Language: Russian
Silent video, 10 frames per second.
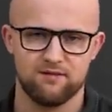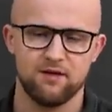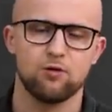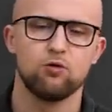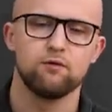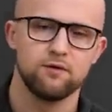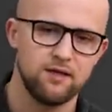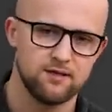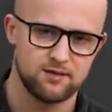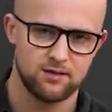сверху
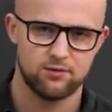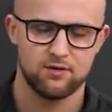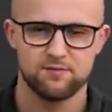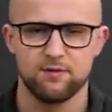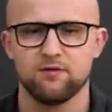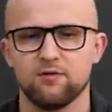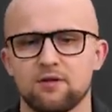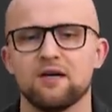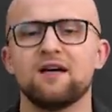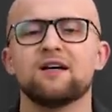вниз, которые
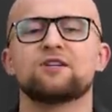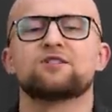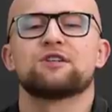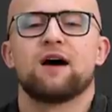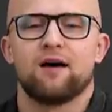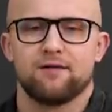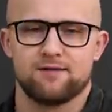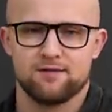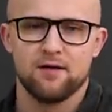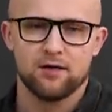испытывают
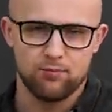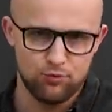жалость, к